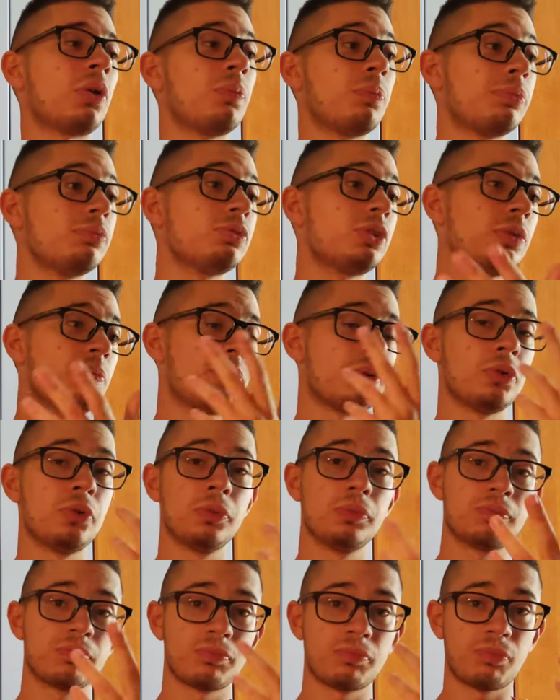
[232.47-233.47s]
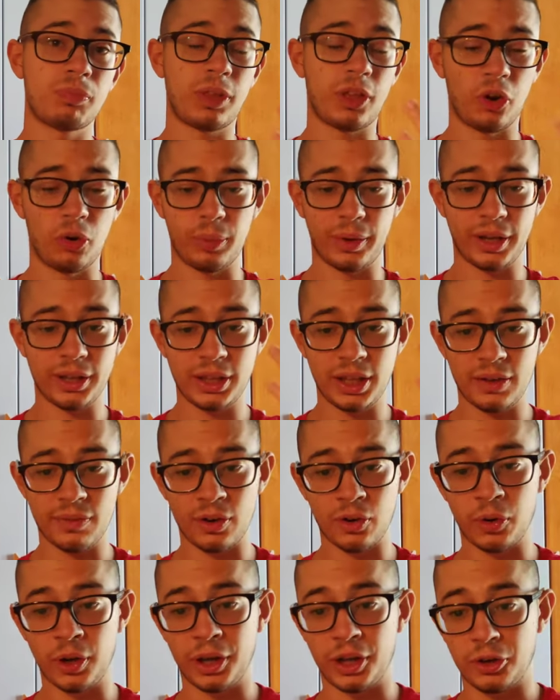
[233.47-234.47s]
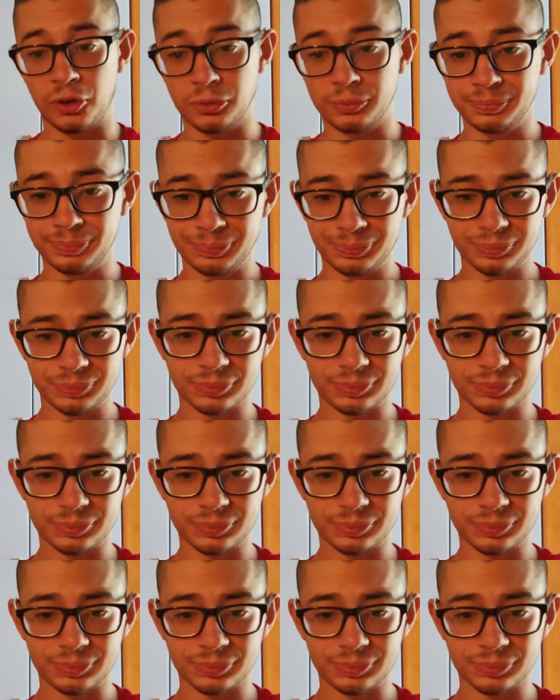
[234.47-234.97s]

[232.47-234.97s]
un punto in più se lo prendevano, ecco.